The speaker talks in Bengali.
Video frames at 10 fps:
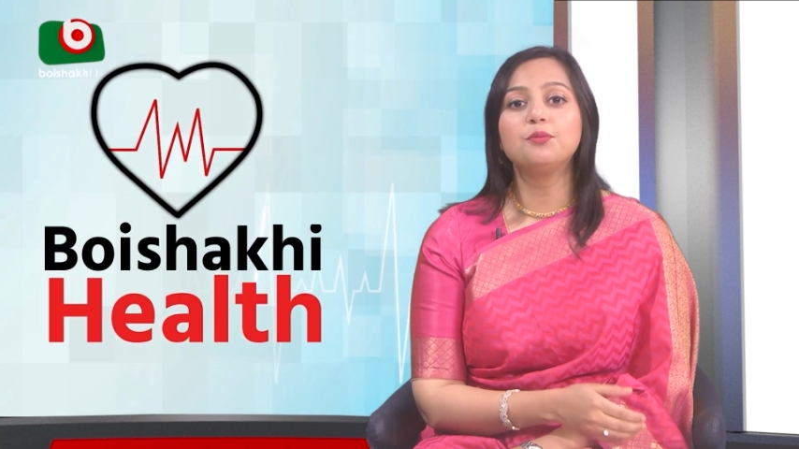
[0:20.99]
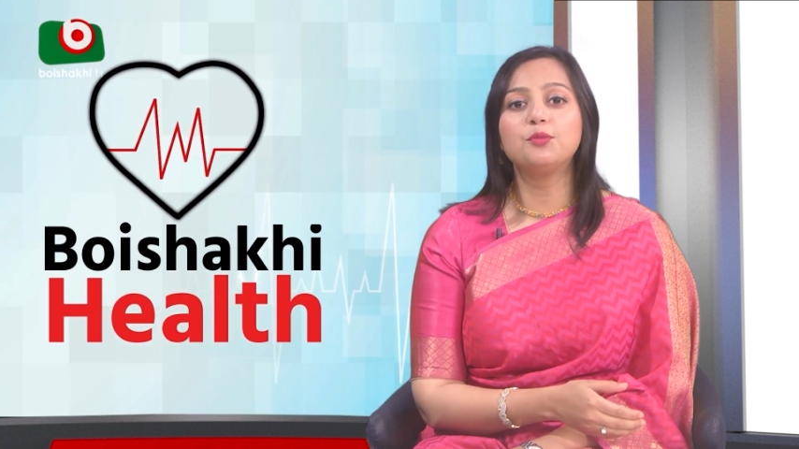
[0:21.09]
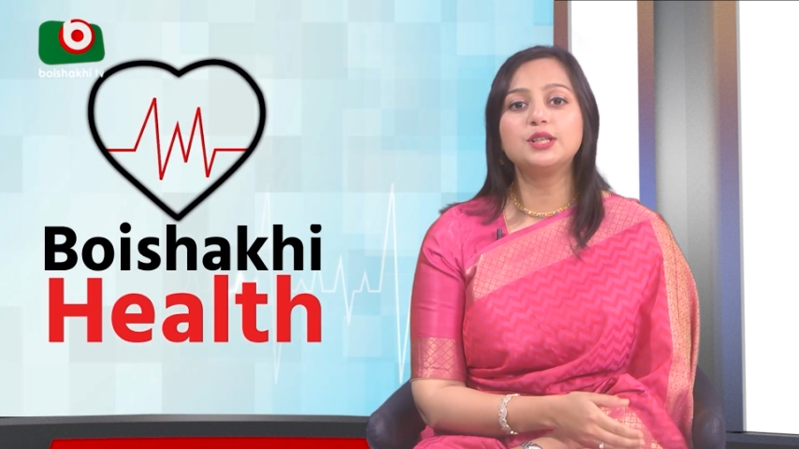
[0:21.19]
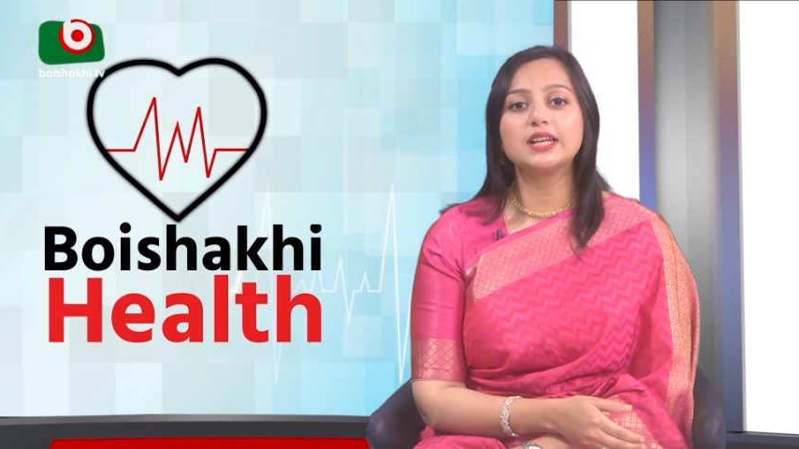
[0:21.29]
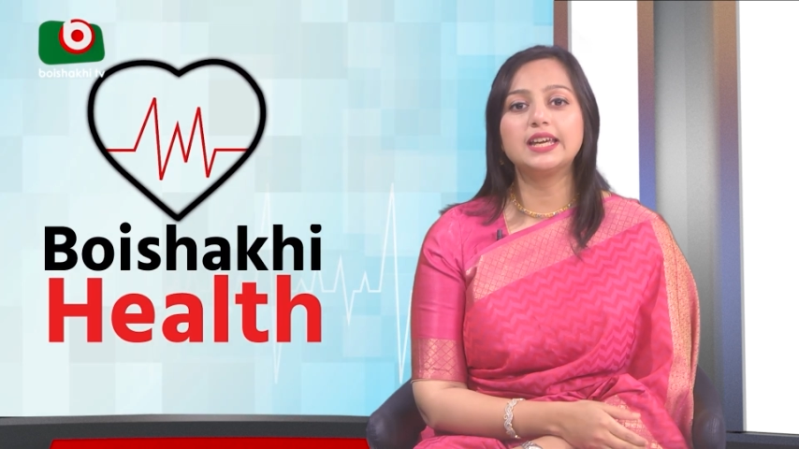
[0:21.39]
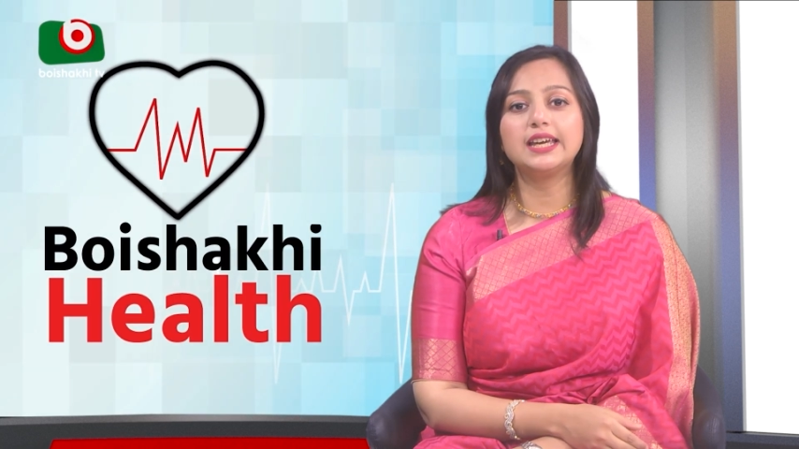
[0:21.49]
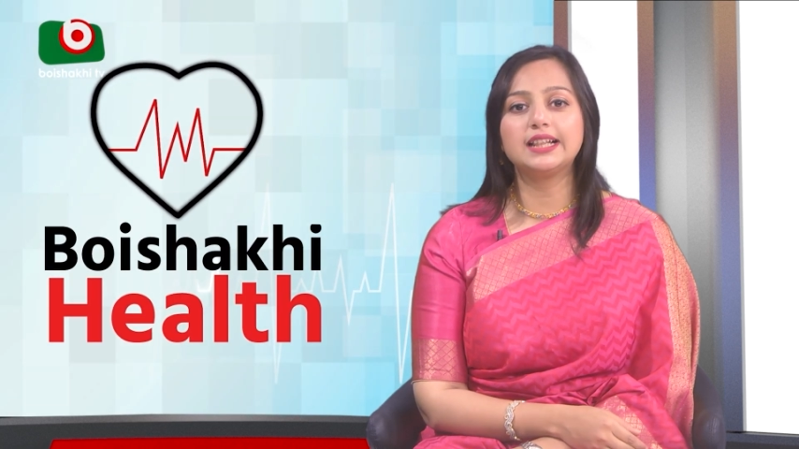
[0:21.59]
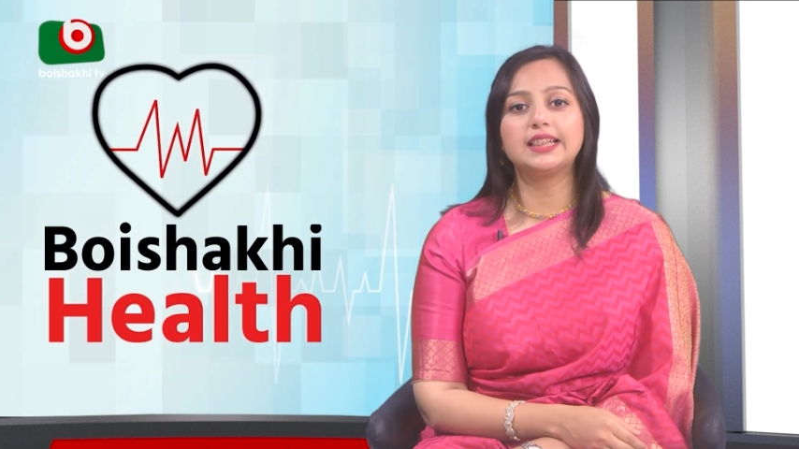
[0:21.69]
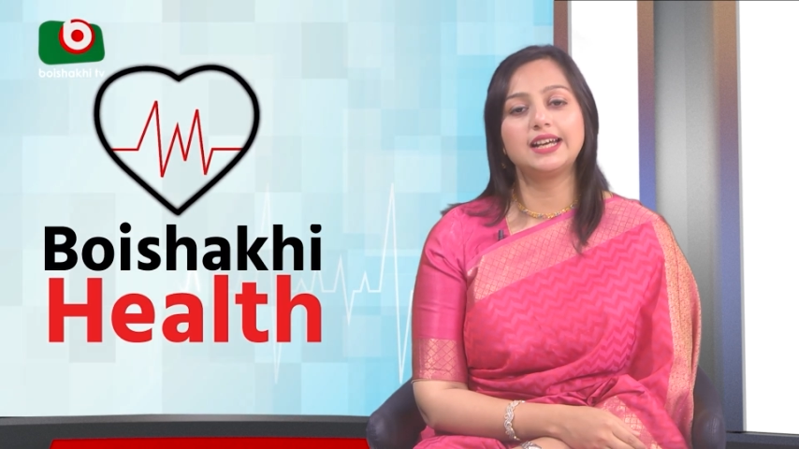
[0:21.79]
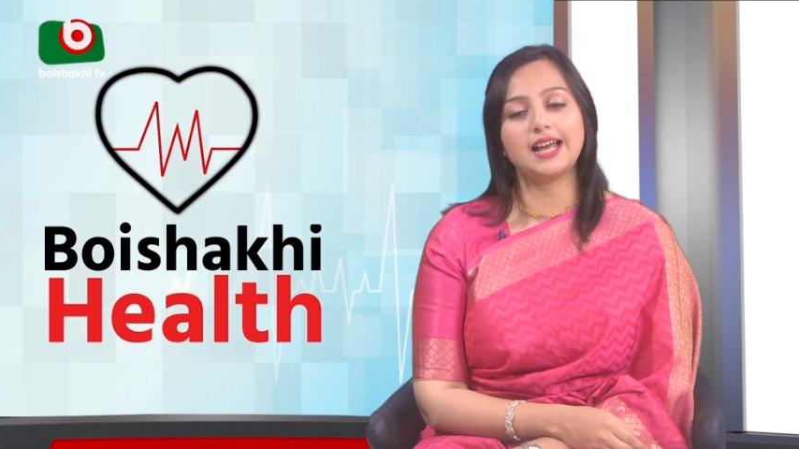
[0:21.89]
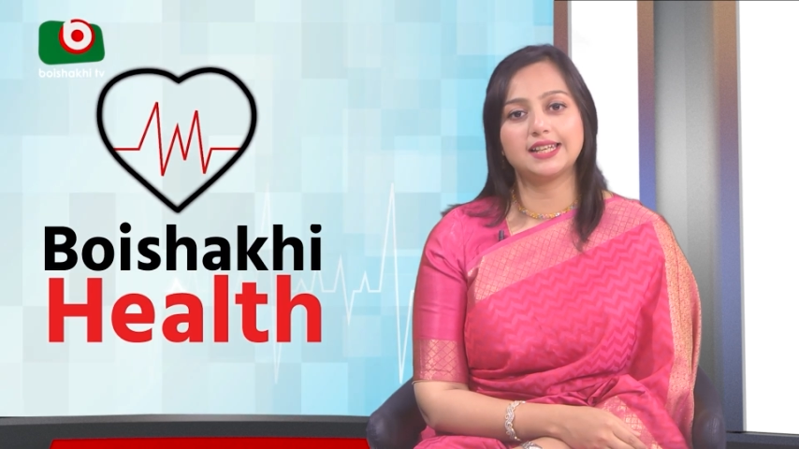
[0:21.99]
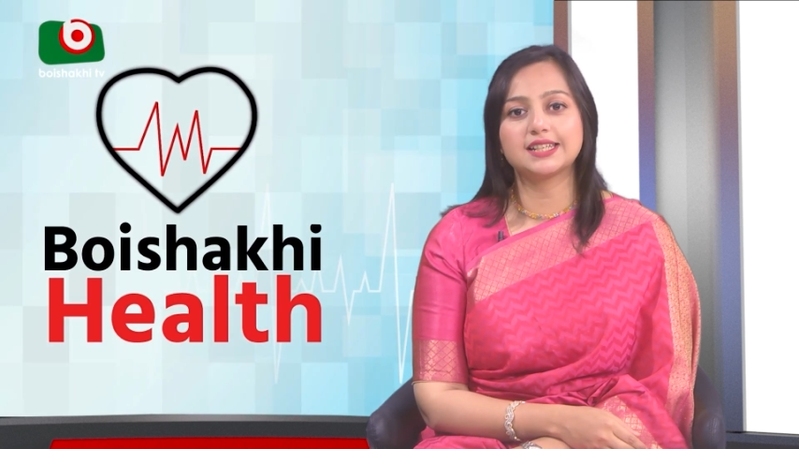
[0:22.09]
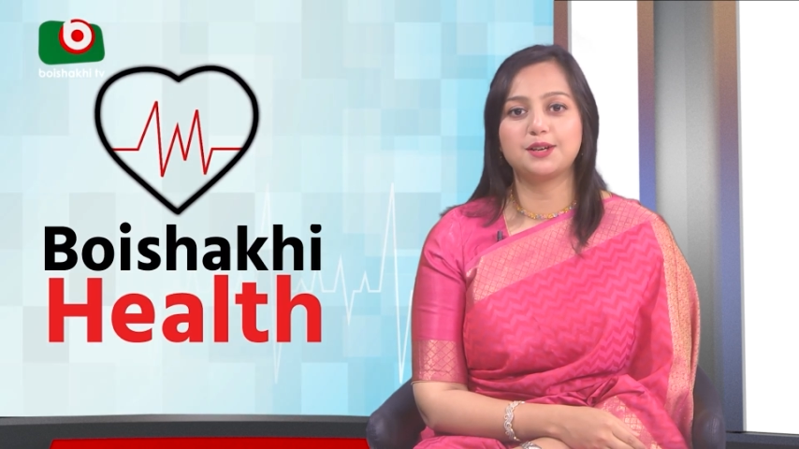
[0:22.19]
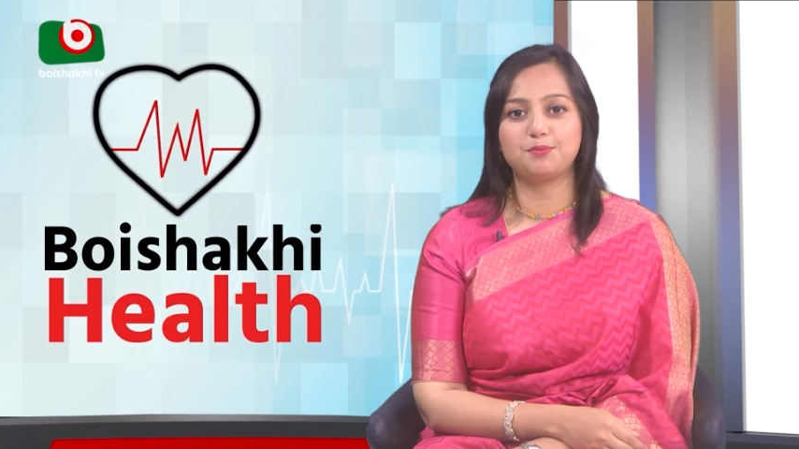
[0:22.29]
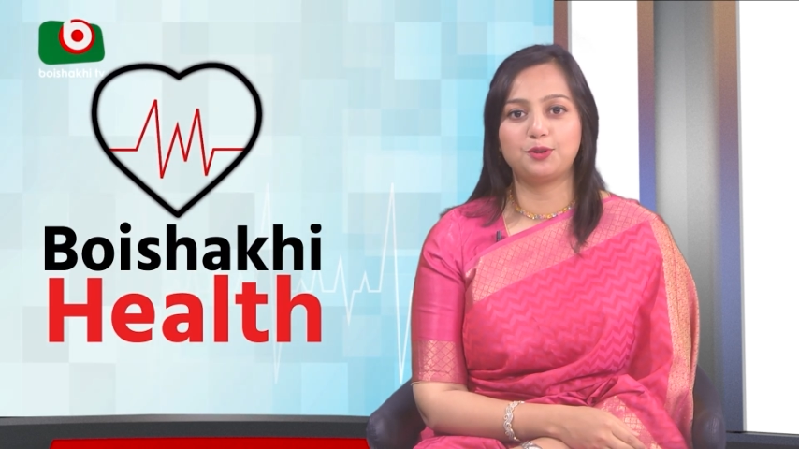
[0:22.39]
বৈশাখী হেলথের
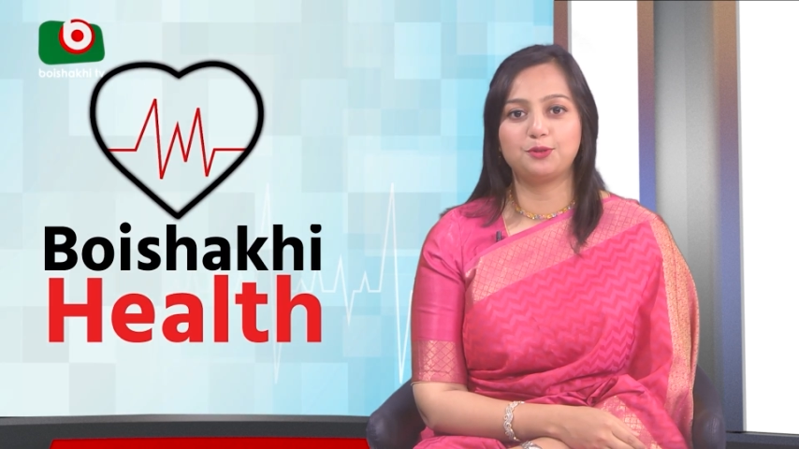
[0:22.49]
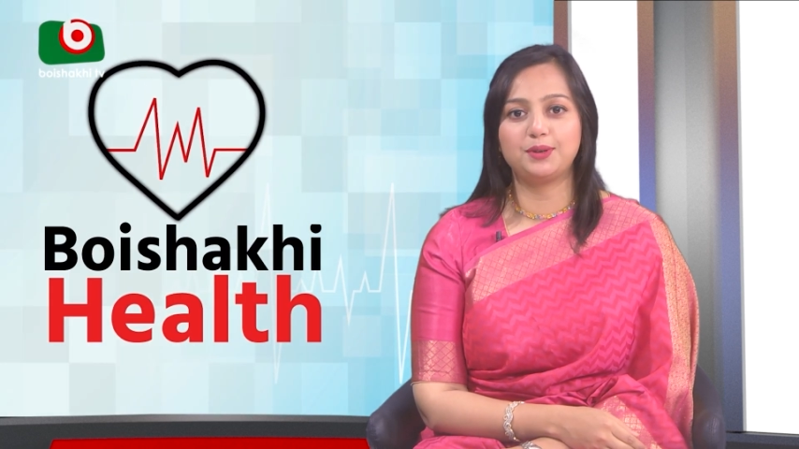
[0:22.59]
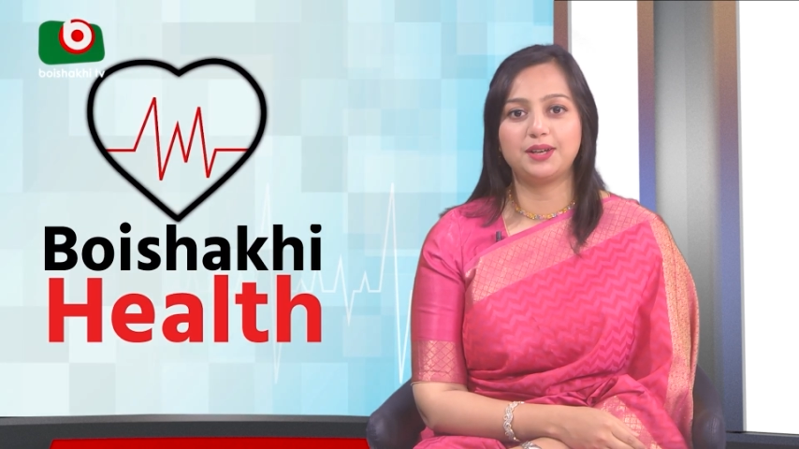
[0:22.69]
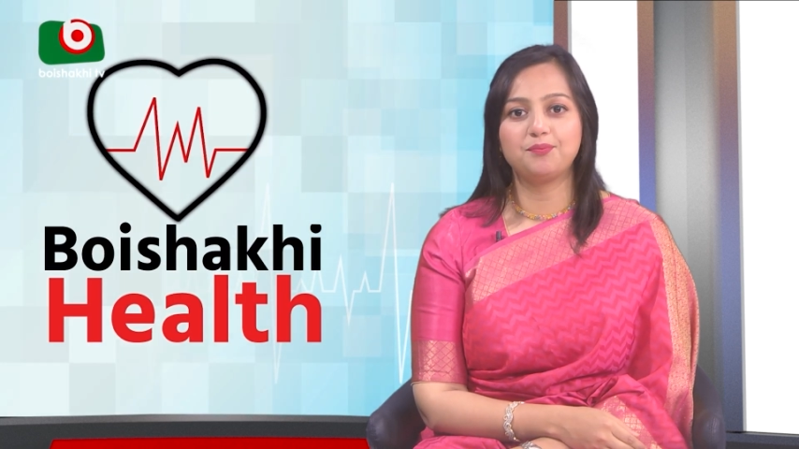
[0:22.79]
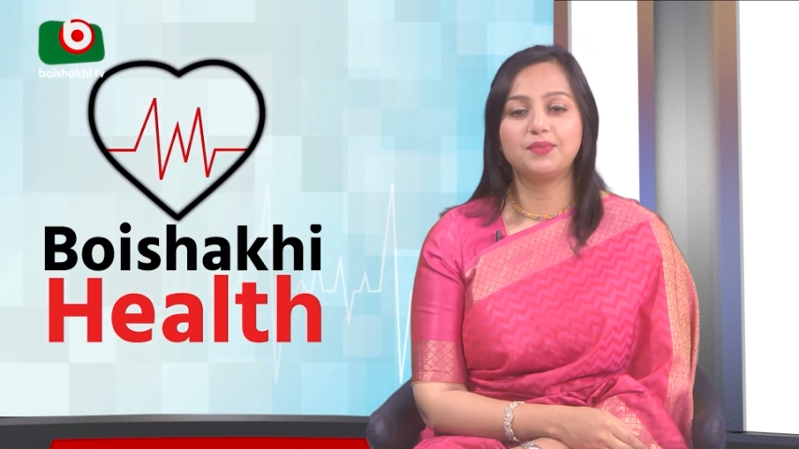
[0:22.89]
আজকের পর্বে